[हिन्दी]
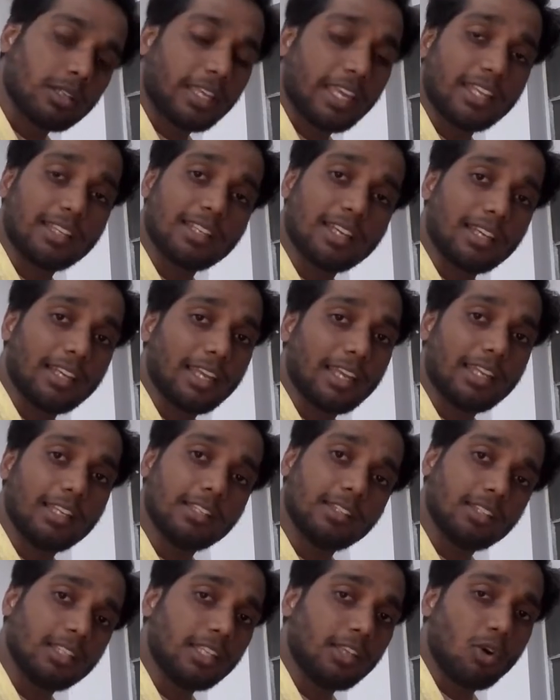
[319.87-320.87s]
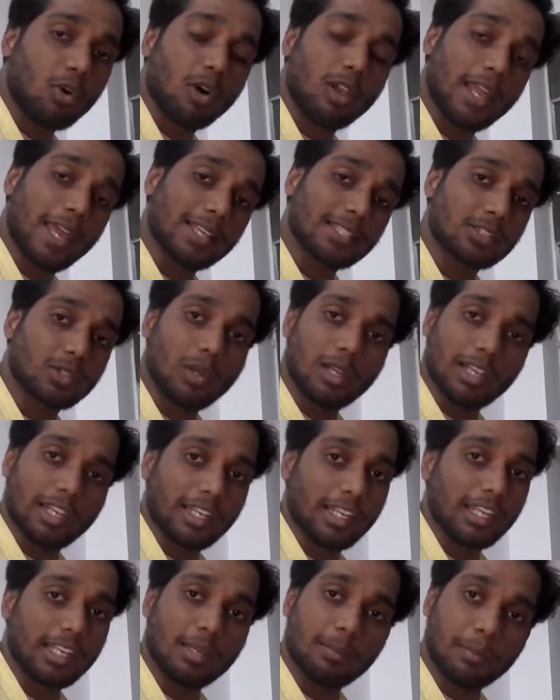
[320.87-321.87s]
गेन करने के लिए थ्री होल एग्स तो
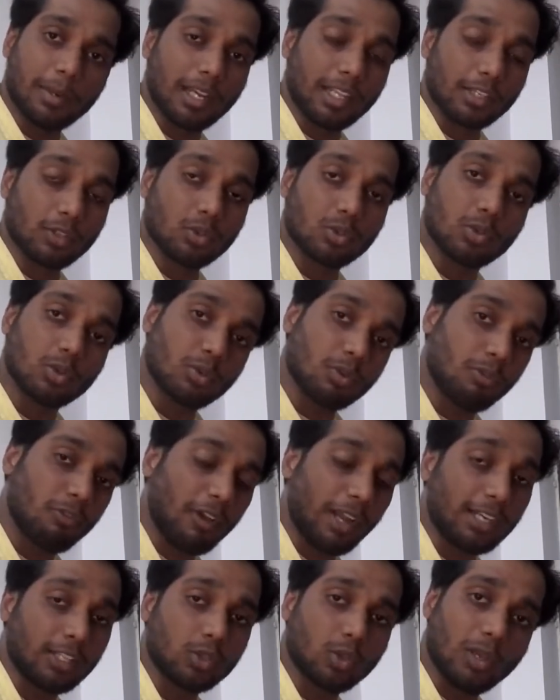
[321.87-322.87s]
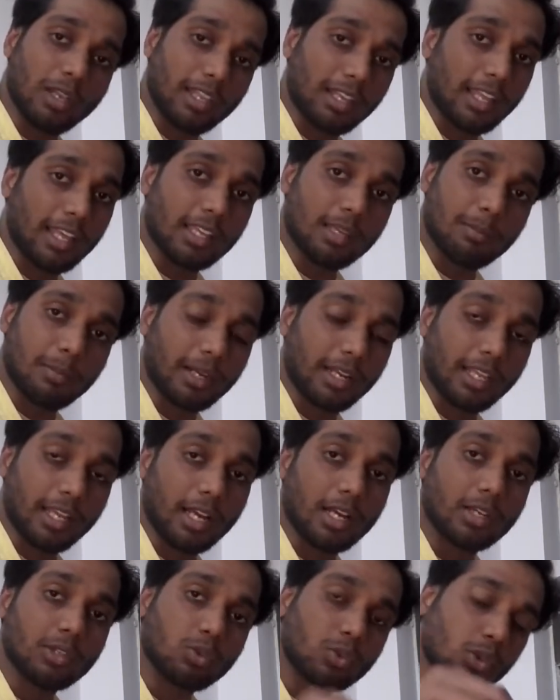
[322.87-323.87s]
लेने ही पड़ेंगे क्योंकि फ़ैट तो लेना ही
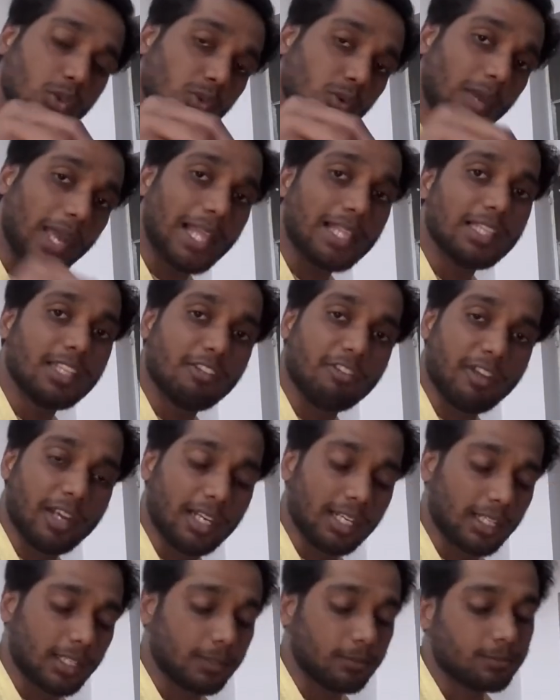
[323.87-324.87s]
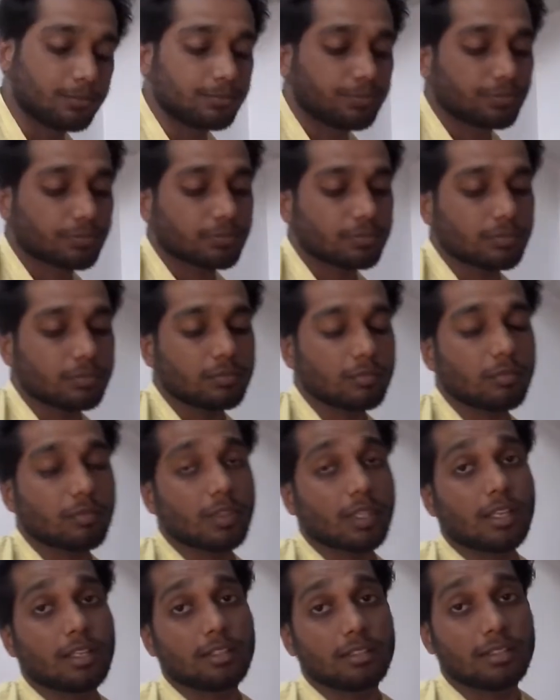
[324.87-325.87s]
पड़ेगा क्योंकि वो हेल्दी फ़ैट है
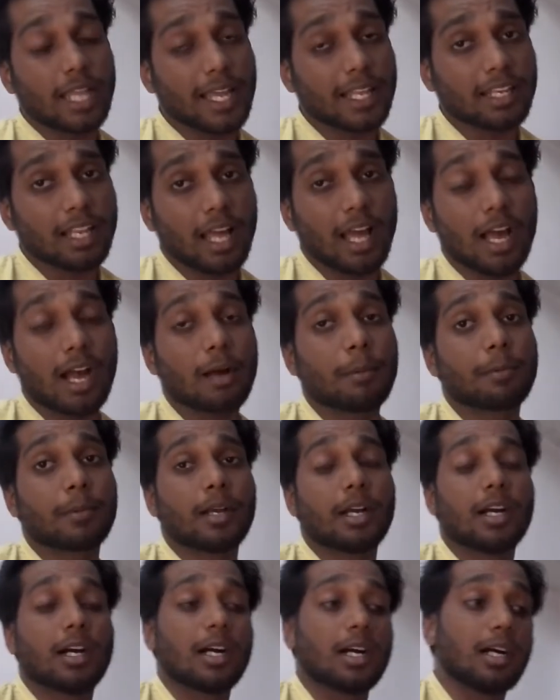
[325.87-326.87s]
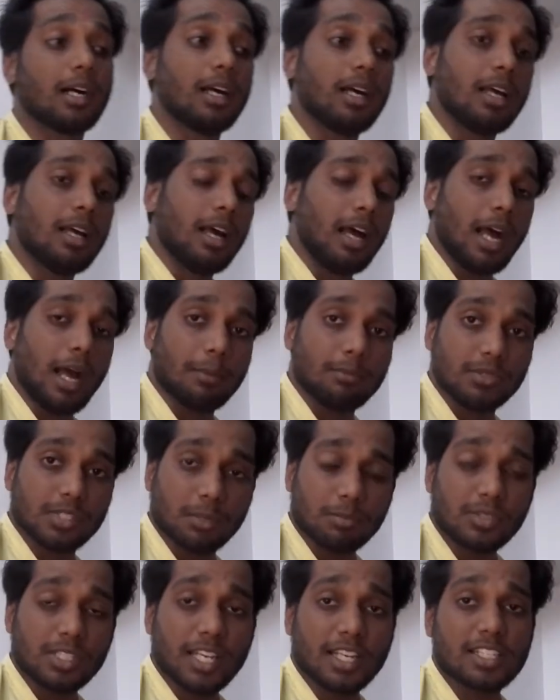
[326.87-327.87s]
देन आपका आप
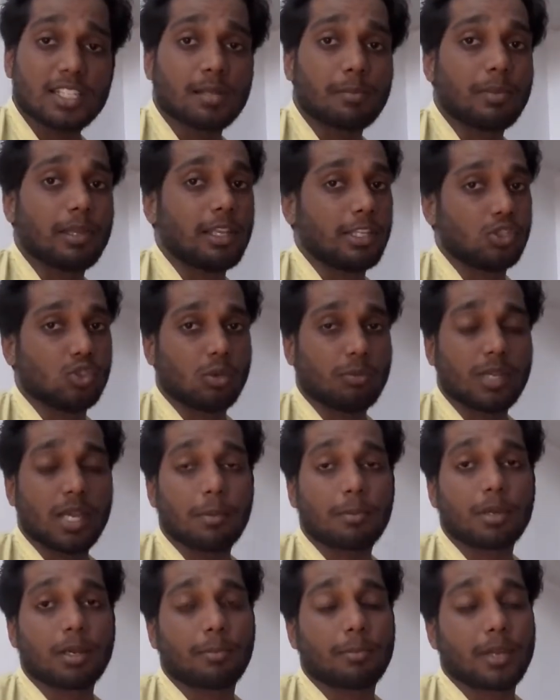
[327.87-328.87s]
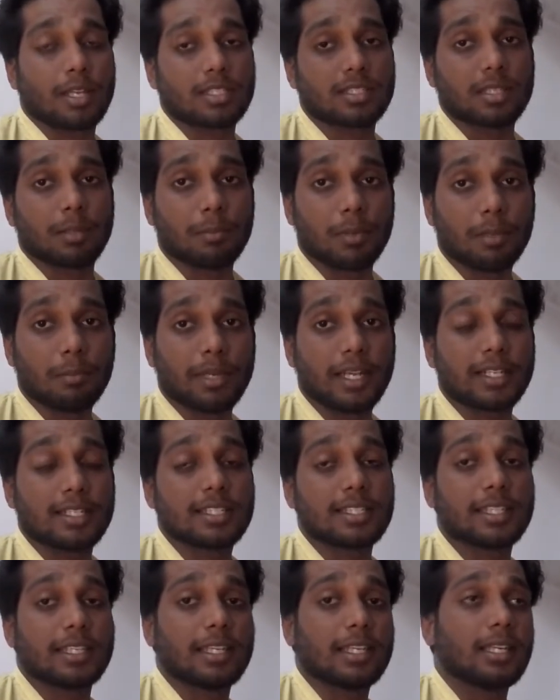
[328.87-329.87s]
जिम जाने से पहले जो भी आपका पास
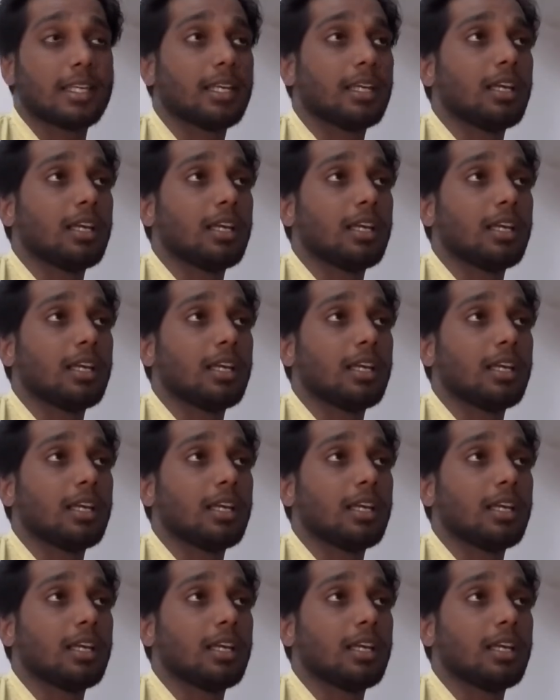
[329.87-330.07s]
सप्लीमेंट्स है